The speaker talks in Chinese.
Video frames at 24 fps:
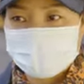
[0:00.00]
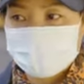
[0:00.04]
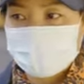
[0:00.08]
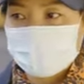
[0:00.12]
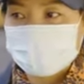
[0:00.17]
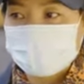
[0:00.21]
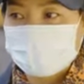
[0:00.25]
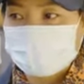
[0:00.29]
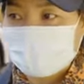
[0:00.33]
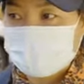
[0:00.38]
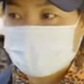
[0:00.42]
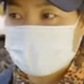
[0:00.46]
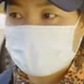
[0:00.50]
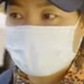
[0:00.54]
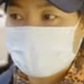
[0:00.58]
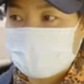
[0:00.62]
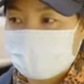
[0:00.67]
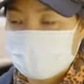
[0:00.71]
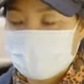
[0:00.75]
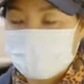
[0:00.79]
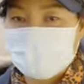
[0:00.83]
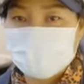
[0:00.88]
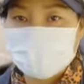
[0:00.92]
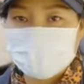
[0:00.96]
全都给你
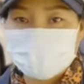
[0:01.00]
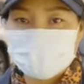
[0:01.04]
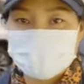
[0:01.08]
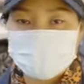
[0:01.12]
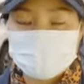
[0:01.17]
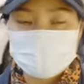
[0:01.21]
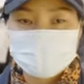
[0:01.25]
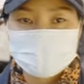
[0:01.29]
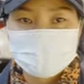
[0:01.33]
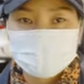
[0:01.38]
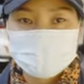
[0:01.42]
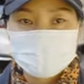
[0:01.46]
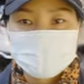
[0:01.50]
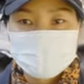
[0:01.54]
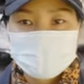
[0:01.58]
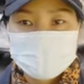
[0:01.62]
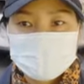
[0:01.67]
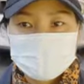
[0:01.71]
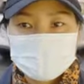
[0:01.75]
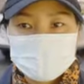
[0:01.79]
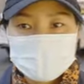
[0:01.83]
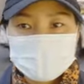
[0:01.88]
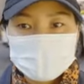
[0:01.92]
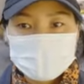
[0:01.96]
扔出去，
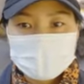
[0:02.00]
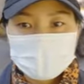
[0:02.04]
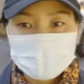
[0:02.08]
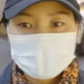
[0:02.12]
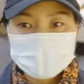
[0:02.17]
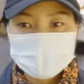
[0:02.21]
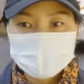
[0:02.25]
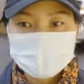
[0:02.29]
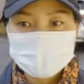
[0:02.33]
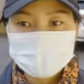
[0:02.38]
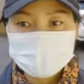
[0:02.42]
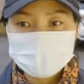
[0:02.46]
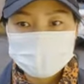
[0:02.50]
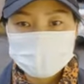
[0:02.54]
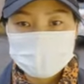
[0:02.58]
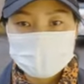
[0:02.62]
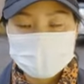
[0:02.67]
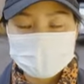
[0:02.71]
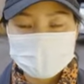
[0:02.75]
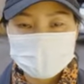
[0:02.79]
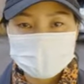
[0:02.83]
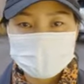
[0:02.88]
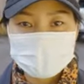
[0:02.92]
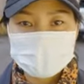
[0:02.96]
还有有
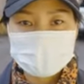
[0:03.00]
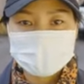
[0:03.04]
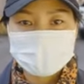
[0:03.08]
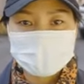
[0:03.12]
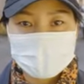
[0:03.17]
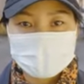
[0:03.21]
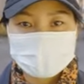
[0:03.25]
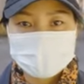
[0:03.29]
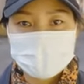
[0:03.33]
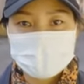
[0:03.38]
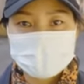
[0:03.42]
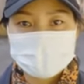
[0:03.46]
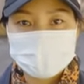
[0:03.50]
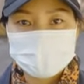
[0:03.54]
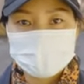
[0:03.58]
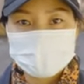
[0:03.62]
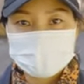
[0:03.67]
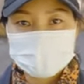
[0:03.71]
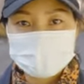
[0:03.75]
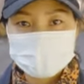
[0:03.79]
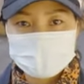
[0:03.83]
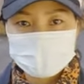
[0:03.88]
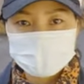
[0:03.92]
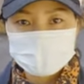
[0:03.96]
些东西完全都
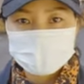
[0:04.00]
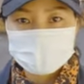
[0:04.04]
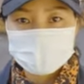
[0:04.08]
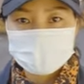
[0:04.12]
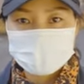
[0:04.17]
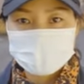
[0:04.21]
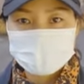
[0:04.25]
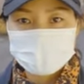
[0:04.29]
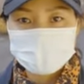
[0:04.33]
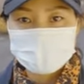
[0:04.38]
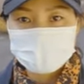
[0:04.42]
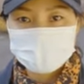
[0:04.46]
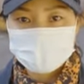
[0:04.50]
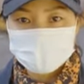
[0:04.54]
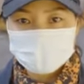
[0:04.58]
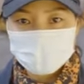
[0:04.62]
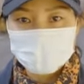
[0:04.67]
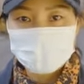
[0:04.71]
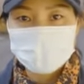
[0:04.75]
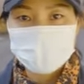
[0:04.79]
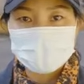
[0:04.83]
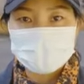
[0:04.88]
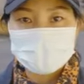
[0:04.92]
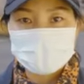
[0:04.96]
给你烧
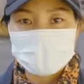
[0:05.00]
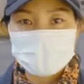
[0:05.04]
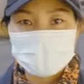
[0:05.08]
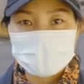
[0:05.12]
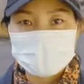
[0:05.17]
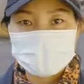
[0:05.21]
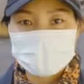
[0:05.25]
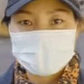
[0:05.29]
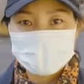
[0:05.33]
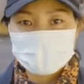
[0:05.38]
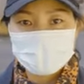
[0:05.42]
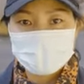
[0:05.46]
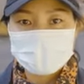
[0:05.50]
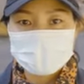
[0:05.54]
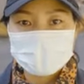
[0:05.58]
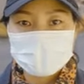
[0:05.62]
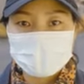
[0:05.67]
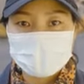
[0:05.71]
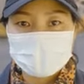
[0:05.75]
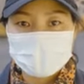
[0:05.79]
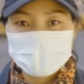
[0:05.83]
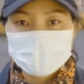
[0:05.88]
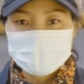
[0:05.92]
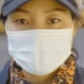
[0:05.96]
销毁掉、烧
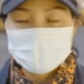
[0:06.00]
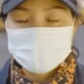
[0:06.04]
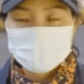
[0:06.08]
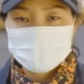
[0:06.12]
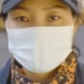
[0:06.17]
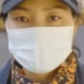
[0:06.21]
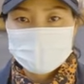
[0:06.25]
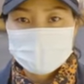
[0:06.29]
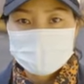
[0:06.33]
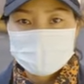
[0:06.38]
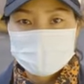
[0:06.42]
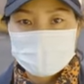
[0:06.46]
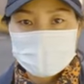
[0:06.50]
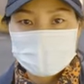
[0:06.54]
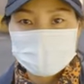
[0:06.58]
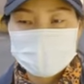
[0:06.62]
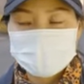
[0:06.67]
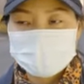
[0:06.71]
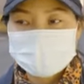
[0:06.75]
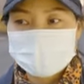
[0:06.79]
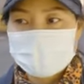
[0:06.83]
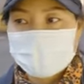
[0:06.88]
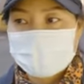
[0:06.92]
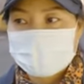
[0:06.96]
掉，然
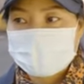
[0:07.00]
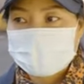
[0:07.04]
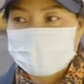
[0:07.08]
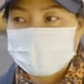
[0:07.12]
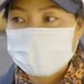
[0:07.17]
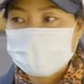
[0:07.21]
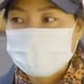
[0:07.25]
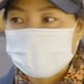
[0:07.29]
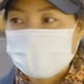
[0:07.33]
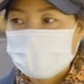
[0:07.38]
后拿个